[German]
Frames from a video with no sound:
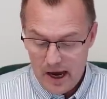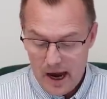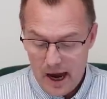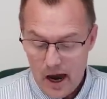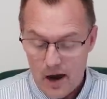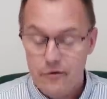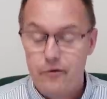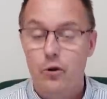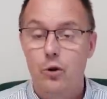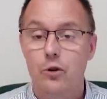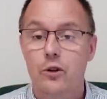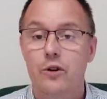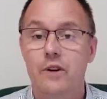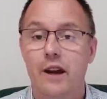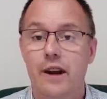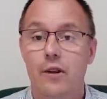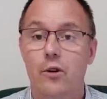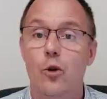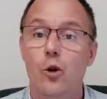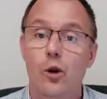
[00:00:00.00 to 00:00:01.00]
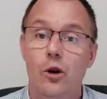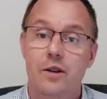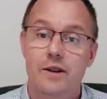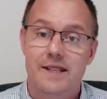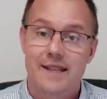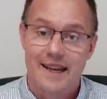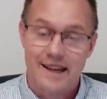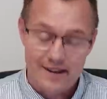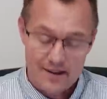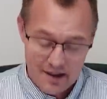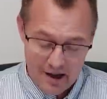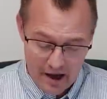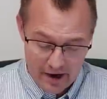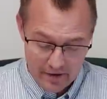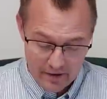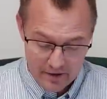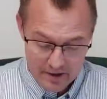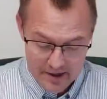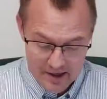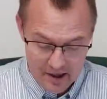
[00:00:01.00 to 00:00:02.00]
Er fordert ein höheres
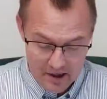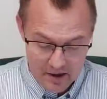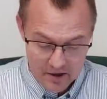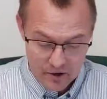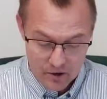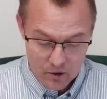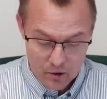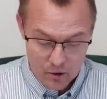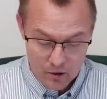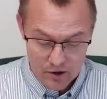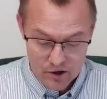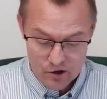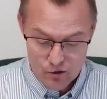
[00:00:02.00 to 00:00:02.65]
Renteneintrittsalter und